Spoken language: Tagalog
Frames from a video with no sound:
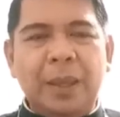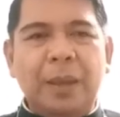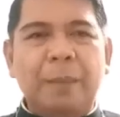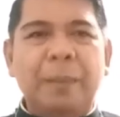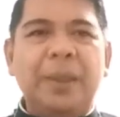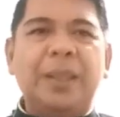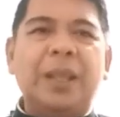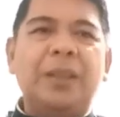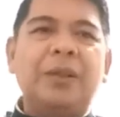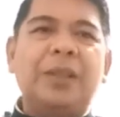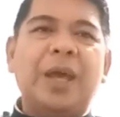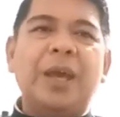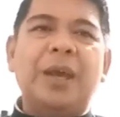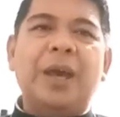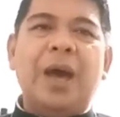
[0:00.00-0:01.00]
May tatlo
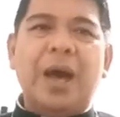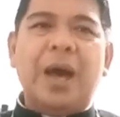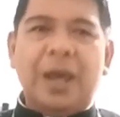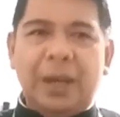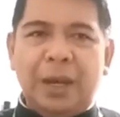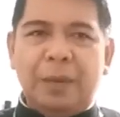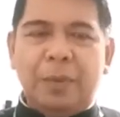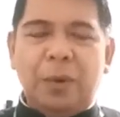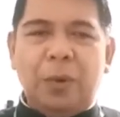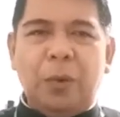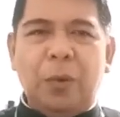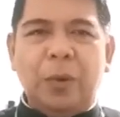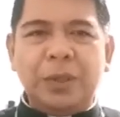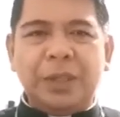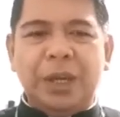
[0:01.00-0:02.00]
tayong aral na
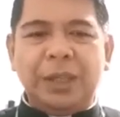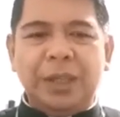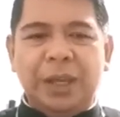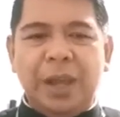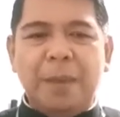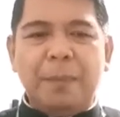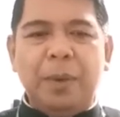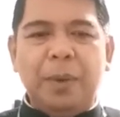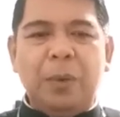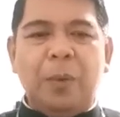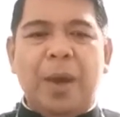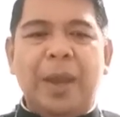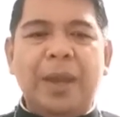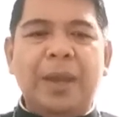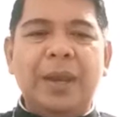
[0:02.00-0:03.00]
makukuha sa kanya. Number
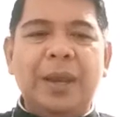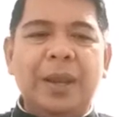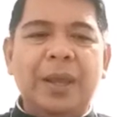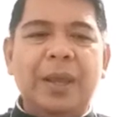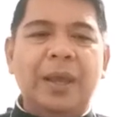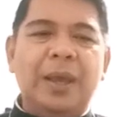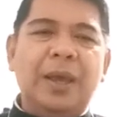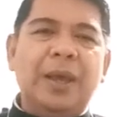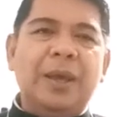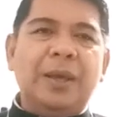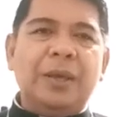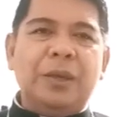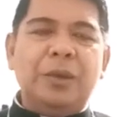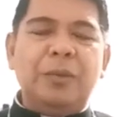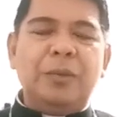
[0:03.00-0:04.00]
one,
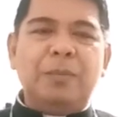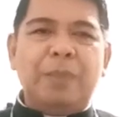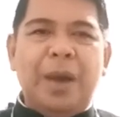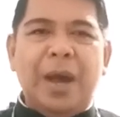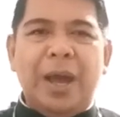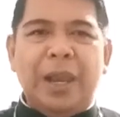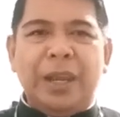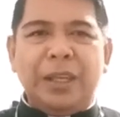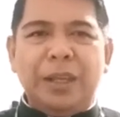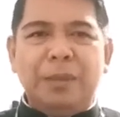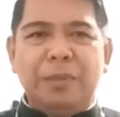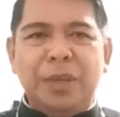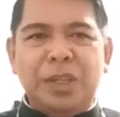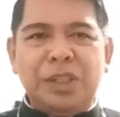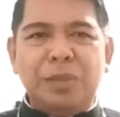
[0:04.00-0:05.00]
yung pangalan niya
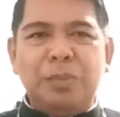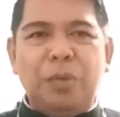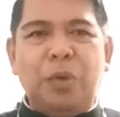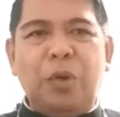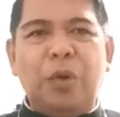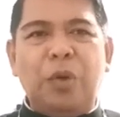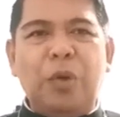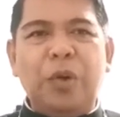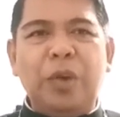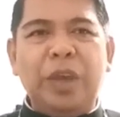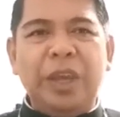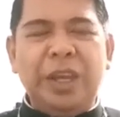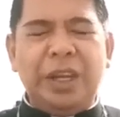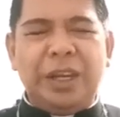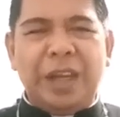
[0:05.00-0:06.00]
mismo,
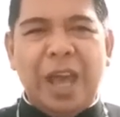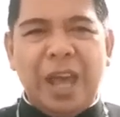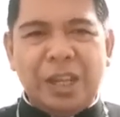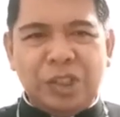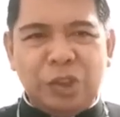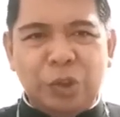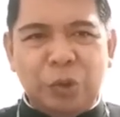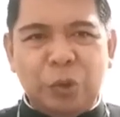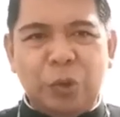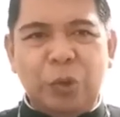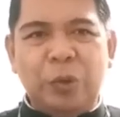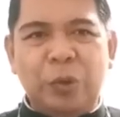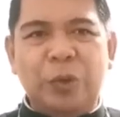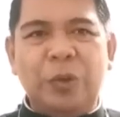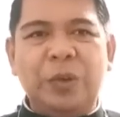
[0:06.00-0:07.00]
Ignacio.
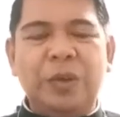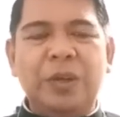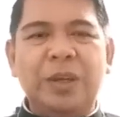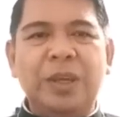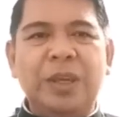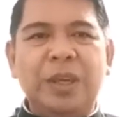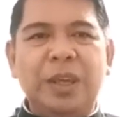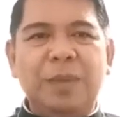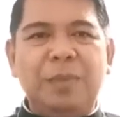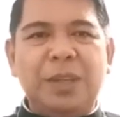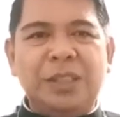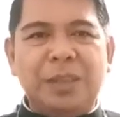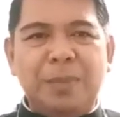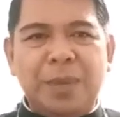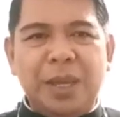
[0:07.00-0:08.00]
Ibig
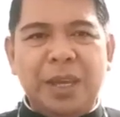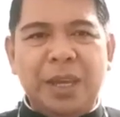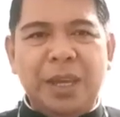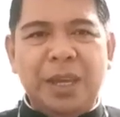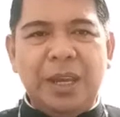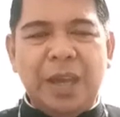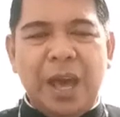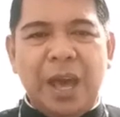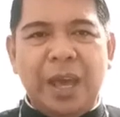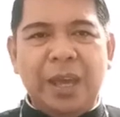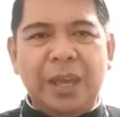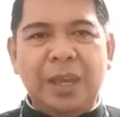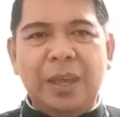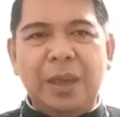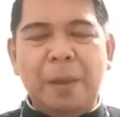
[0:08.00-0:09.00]
sabihin
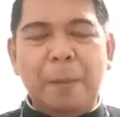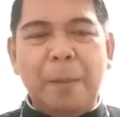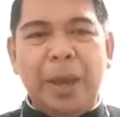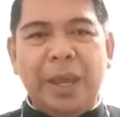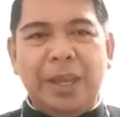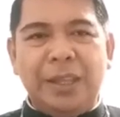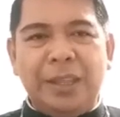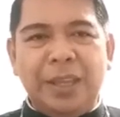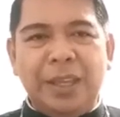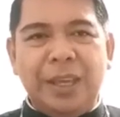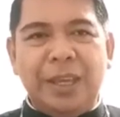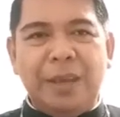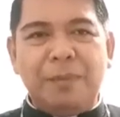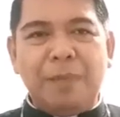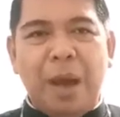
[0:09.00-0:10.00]
ay
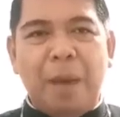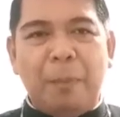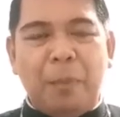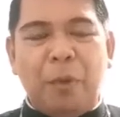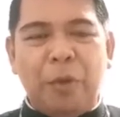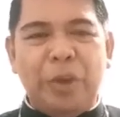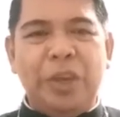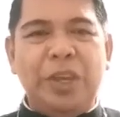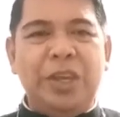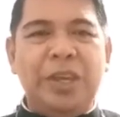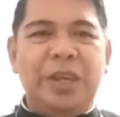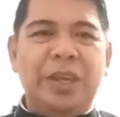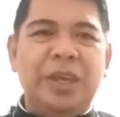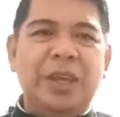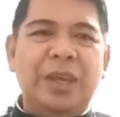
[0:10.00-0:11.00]
maigting, maapoy,
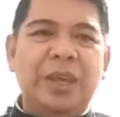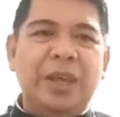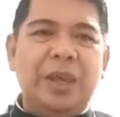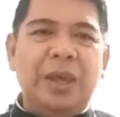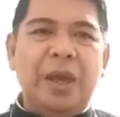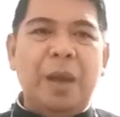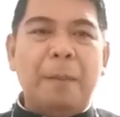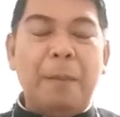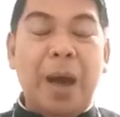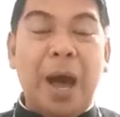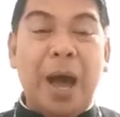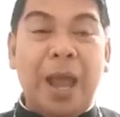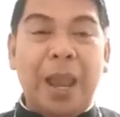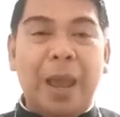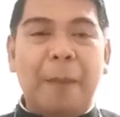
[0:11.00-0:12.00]

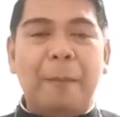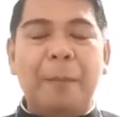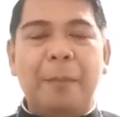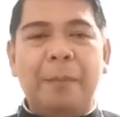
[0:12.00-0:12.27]
maalap.